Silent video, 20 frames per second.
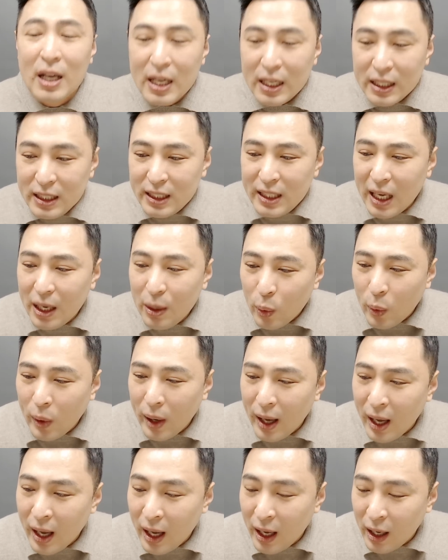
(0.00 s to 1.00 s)
이게
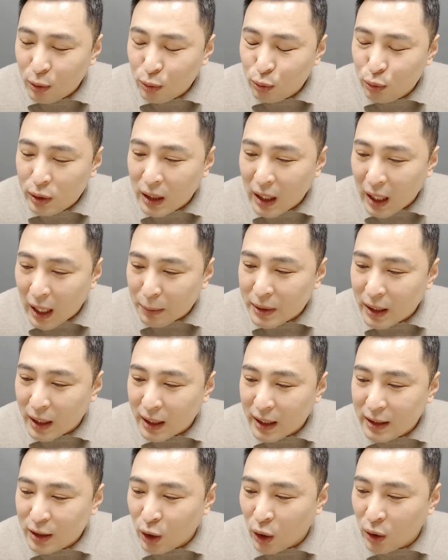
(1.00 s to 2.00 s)
왜 우리가
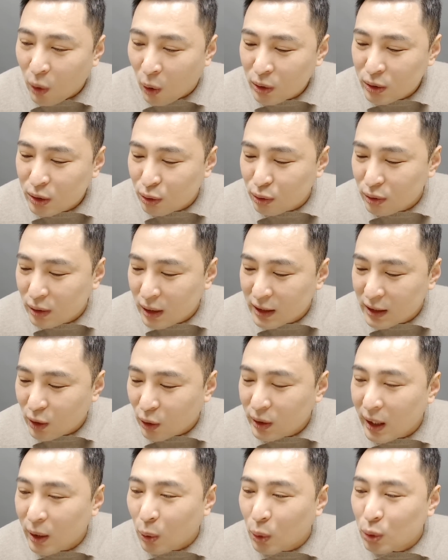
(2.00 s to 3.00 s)
갑자기 어느 순간
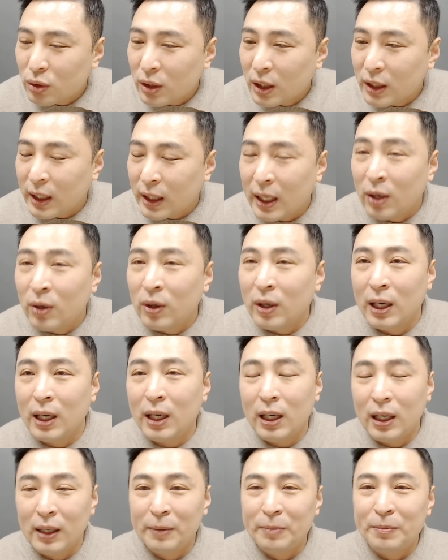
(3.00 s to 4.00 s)
연애 고수가 된 거야?
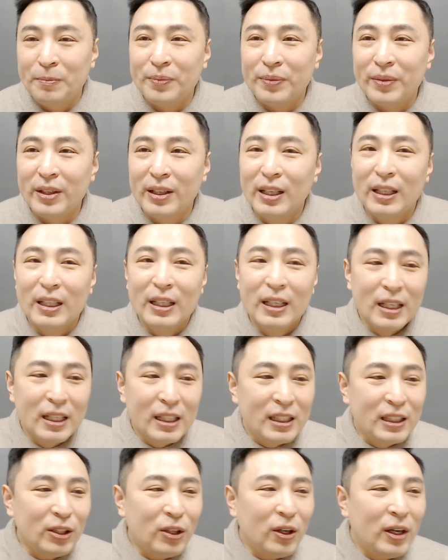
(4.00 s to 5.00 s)

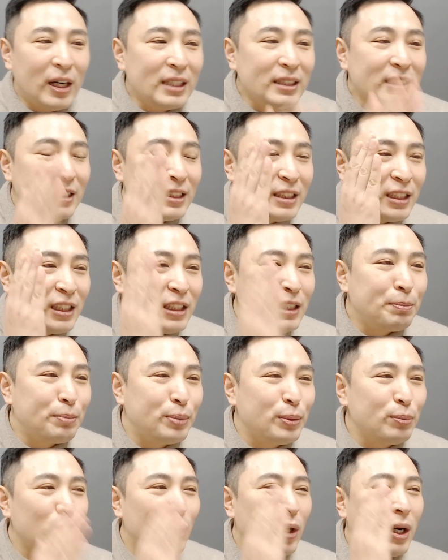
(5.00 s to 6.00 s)
그러한
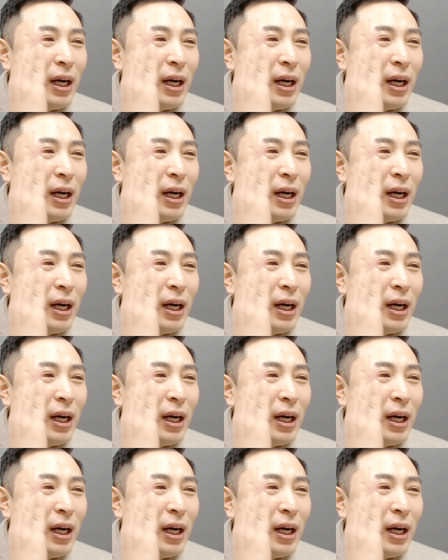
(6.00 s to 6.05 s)
슬픔과